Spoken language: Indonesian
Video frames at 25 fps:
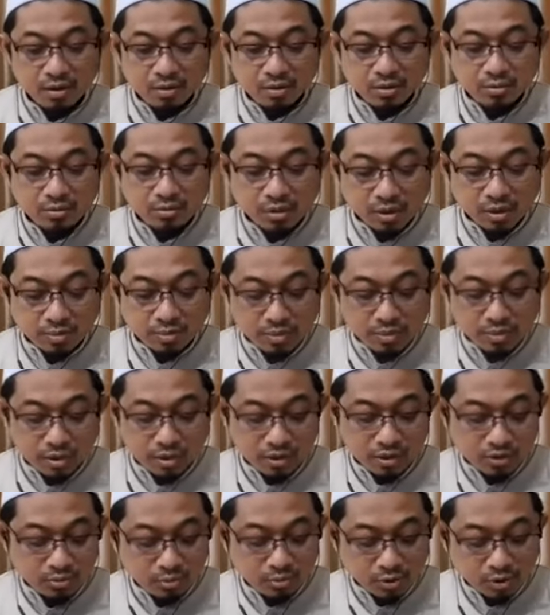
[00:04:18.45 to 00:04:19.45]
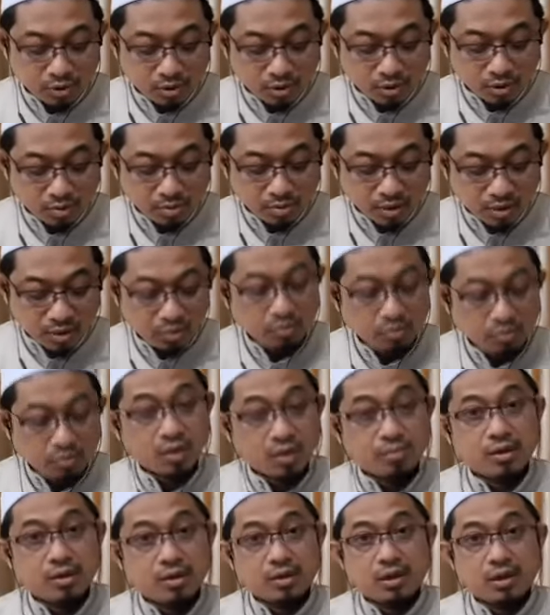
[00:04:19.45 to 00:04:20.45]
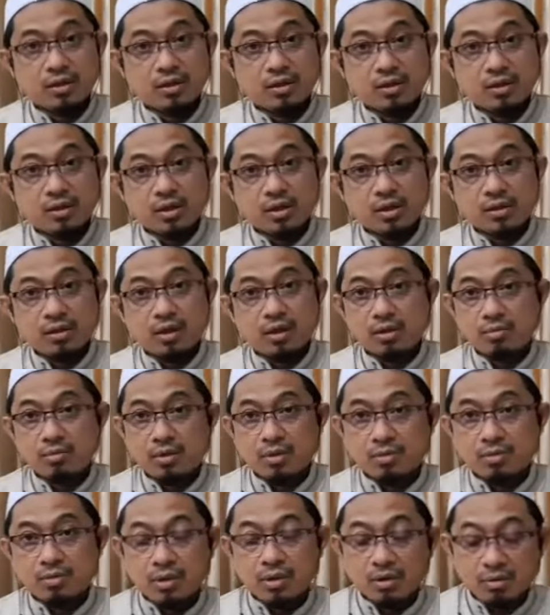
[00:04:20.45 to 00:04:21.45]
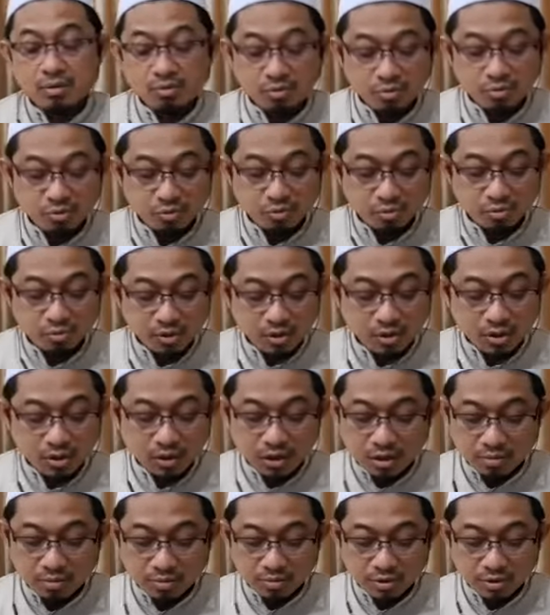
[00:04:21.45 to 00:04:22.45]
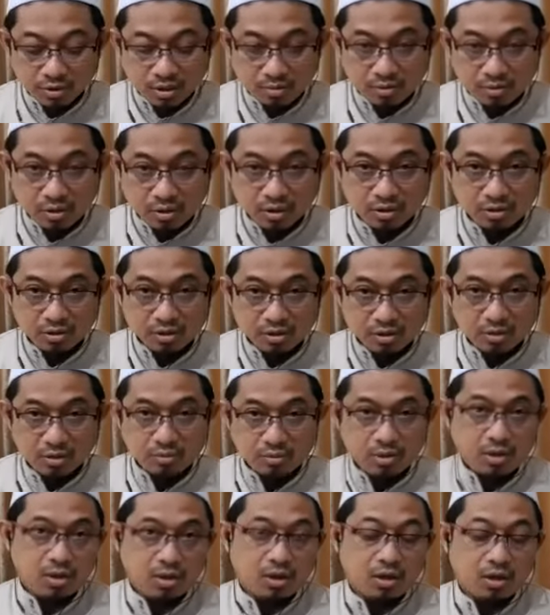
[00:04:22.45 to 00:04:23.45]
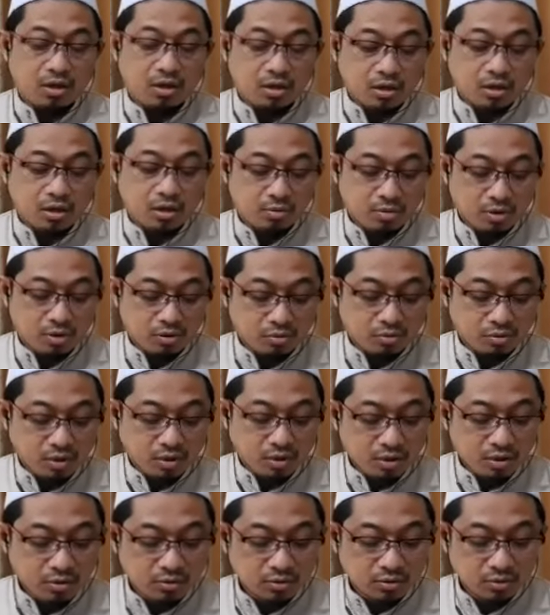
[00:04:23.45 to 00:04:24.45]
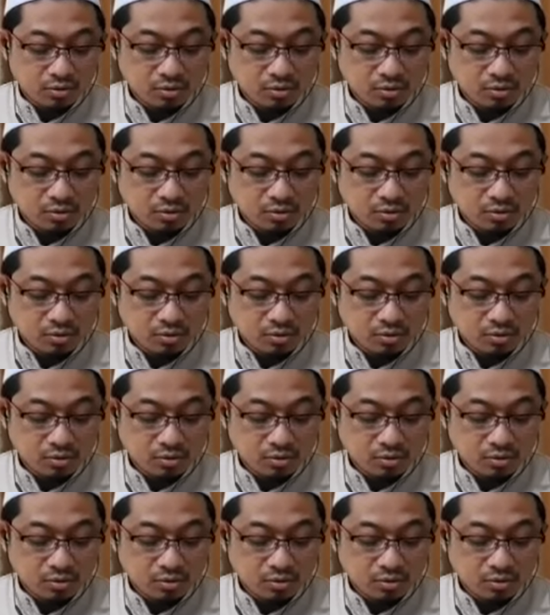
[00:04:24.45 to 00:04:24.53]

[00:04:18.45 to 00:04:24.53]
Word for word: sebagaimana yang disebutkan oleh para ulama di antaranya Al-Imam Al-Qurtubi di dalam kitabnya Al-Jami' li Ahkamil Quran